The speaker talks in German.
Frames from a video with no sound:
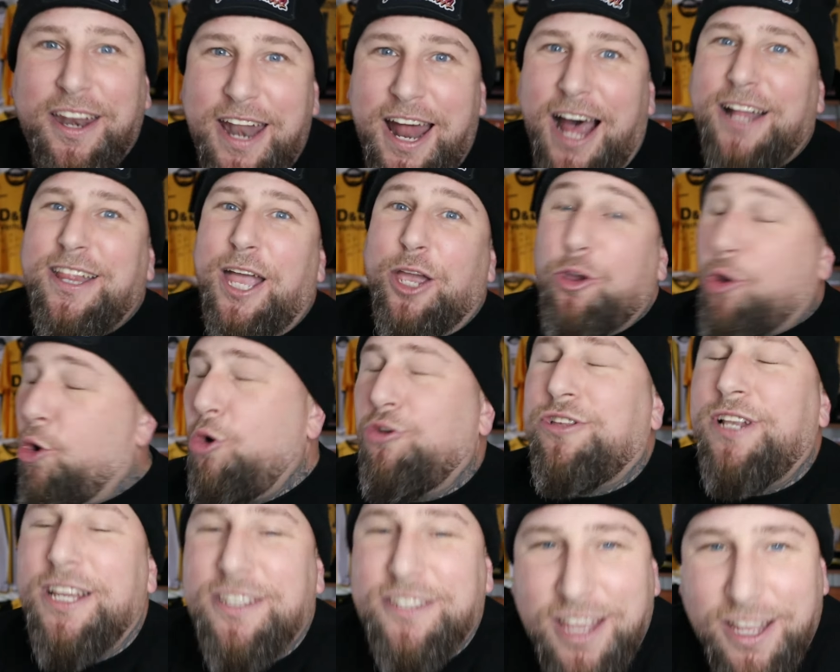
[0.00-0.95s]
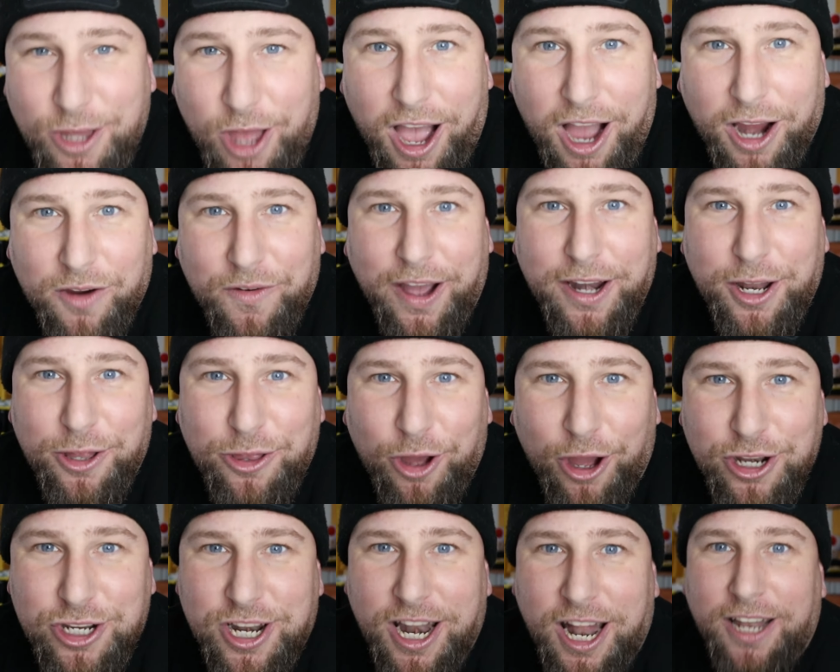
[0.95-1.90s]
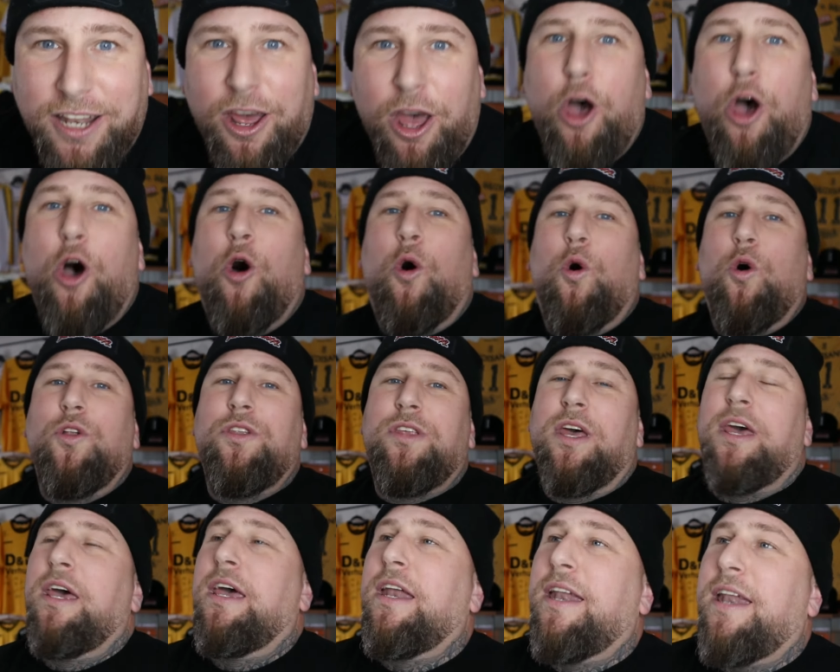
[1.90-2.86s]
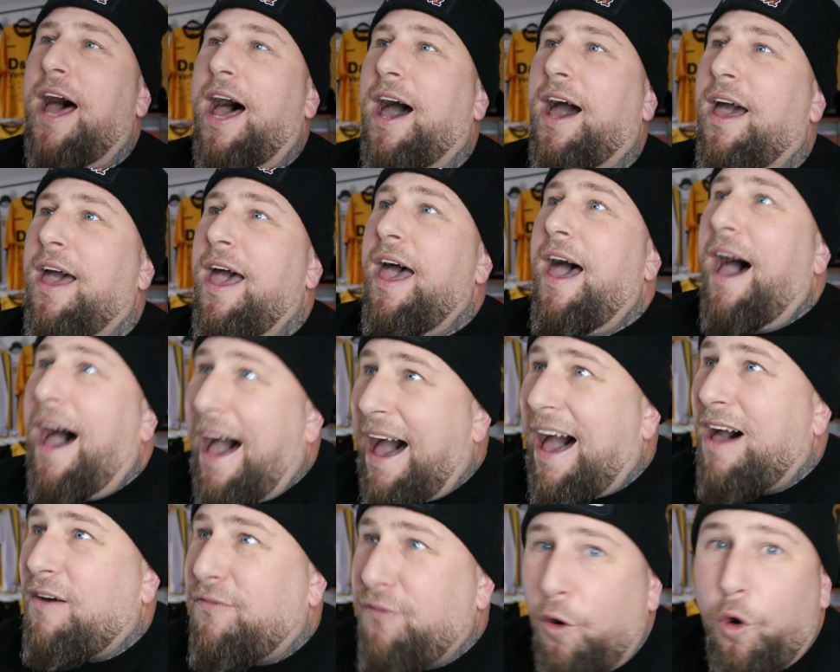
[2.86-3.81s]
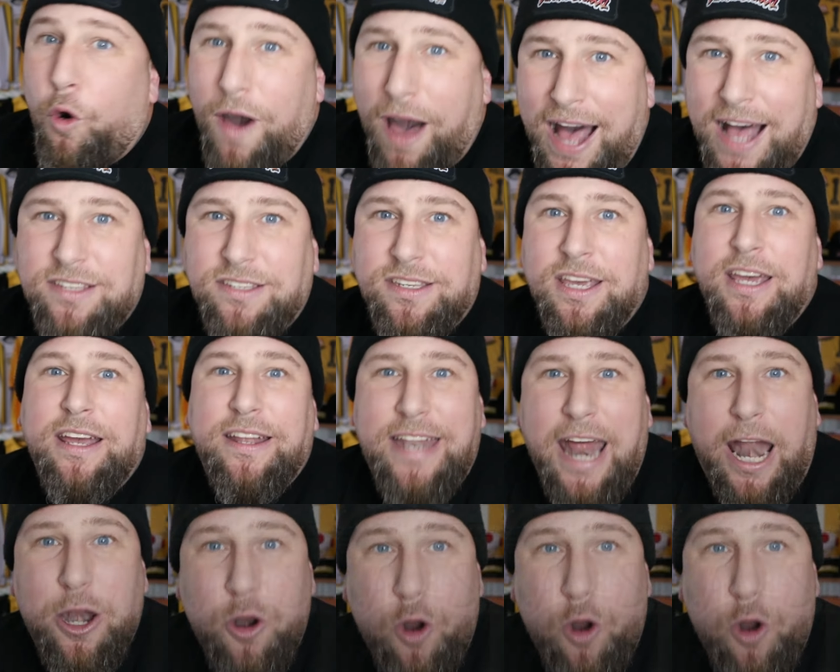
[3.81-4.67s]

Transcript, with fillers: nach der gruseligsten Dark Ride in Deutschland und nach Avoras, der